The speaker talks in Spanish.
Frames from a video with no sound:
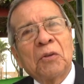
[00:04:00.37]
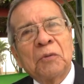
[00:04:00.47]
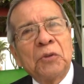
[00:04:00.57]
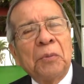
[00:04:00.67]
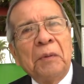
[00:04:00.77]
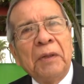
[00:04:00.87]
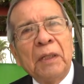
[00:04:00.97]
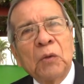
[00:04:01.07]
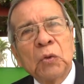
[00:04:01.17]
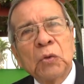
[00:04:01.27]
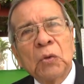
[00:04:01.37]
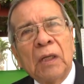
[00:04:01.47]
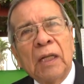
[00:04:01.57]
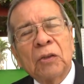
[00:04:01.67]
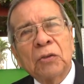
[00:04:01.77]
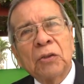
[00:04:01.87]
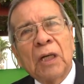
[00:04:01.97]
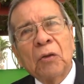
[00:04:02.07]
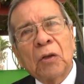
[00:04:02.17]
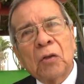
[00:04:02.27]
yo viví incluso al
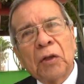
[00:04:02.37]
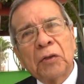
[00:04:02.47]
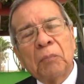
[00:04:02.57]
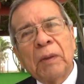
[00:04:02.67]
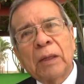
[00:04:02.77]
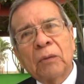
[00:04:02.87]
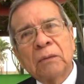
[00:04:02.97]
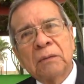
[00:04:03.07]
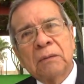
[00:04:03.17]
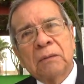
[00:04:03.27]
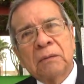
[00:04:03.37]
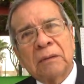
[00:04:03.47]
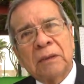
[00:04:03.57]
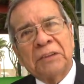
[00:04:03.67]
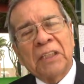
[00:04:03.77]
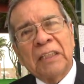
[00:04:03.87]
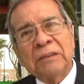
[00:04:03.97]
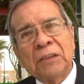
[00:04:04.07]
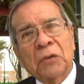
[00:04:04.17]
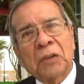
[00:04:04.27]
costado del Colegio Pardo, el
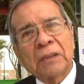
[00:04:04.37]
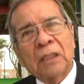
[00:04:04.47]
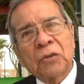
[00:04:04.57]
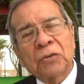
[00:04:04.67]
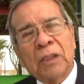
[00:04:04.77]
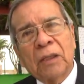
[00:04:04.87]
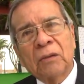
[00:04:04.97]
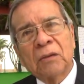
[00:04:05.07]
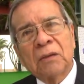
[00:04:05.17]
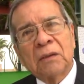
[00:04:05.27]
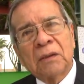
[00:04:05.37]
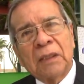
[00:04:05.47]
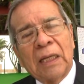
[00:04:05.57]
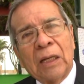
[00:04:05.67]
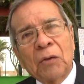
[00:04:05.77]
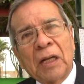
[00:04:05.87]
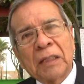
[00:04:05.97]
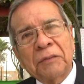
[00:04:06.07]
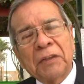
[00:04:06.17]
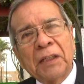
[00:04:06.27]
chalecito que está al costado, y a la hora del
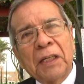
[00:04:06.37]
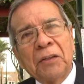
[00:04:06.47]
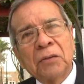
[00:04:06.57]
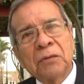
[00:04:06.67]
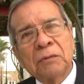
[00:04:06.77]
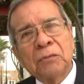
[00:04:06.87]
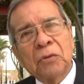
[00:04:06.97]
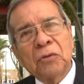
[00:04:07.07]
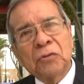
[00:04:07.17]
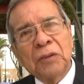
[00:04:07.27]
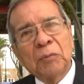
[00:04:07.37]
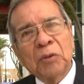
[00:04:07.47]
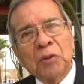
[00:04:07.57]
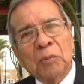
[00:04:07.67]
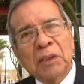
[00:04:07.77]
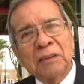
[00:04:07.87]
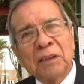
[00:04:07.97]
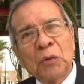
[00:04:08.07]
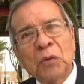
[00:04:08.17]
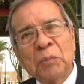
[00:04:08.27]
refrigerio todos nos íbamos a tomar
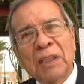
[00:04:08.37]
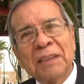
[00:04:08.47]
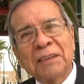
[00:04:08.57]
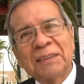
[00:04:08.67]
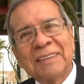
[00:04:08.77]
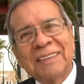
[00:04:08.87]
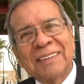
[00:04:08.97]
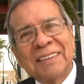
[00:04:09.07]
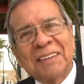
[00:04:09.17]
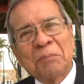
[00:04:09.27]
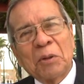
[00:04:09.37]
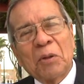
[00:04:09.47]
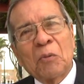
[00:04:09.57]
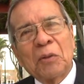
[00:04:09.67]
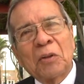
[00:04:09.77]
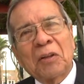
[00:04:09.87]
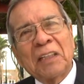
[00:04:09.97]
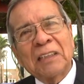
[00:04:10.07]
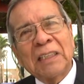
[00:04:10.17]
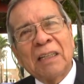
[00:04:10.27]
desayuno en mi casa. Pero cuando
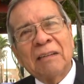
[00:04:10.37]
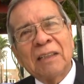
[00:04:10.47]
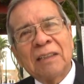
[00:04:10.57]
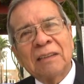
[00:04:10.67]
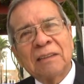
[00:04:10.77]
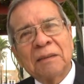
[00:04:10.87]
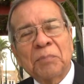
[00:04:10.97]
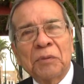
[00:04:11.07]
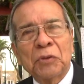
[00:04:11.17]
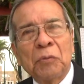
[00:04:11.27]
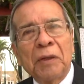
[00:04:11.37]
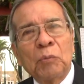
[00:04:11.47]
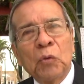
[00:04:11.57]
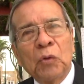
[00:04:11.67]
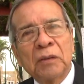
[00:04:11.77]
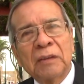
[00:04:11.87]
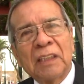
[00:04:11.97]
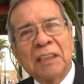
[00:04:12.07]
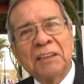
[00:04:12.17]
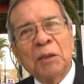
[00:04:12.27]
regresaba el profesor Bermúdez, que
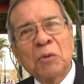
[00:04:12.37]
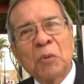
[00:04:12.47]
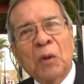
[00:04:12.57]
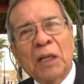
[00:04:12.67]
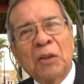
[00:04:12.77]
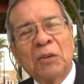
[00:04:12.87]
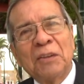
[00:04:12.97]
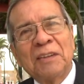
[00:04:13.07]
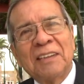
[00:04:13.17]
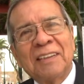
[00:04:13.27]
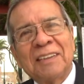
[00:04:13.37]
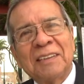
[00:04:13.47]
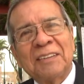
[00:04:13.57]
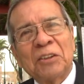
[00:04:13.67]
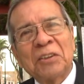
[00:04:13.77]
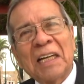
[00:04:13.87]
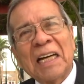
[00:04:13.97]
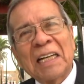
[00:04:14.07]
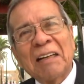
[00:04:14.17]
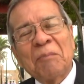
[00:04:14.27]
le decíamos culeco, nos
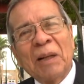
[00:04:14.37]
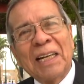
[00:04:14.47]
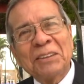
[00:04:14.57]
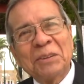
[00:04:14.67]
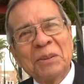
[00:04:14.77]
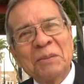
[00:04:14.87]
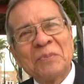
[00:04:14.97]
agarraba a palazo,